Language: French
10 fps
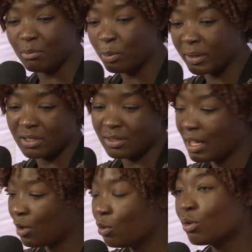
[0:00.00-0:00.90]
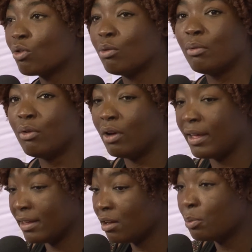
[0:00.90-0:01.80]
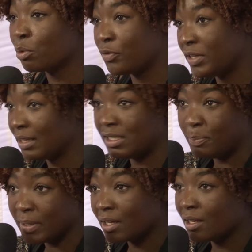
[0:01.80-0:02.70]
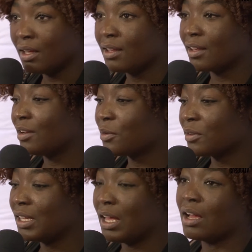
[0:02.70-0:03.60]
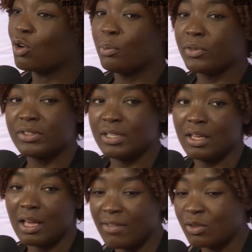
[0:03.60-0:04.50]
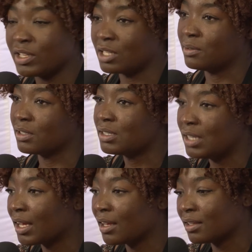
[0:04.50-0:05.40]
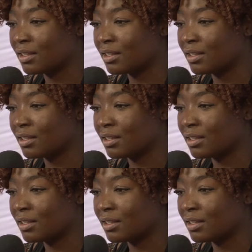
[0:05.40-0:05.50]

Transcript: me présenter à eux comme ayant un profil atypique, quelqu'un qui a commencé avec une expérience terrain,